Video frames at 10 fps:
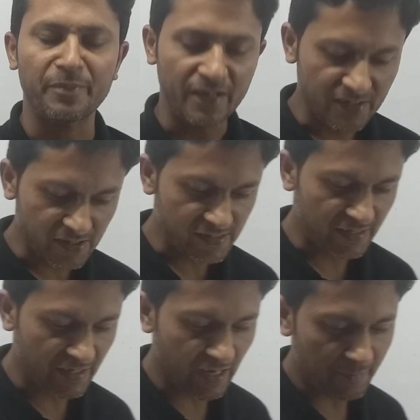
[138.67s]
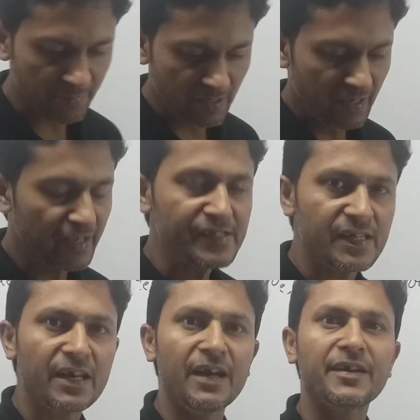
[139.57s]
में जैसे कि आप
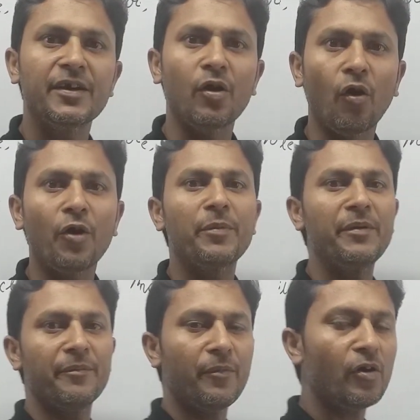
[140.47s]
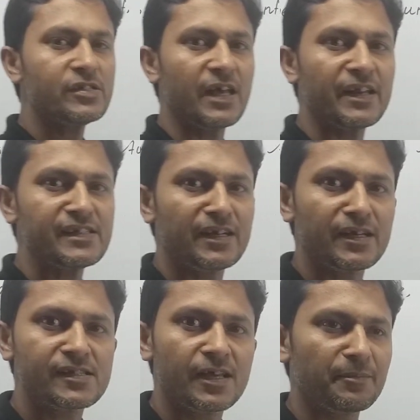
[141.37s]
इनसे रिलेटेड और भी बहुत सारे
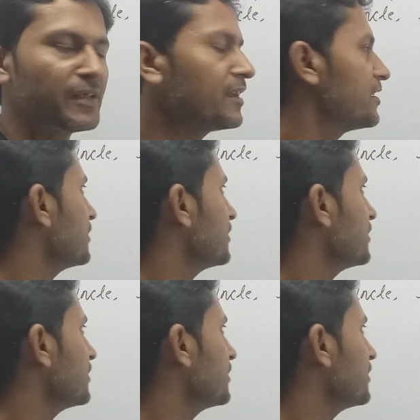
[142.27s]
सेंटेंस आपने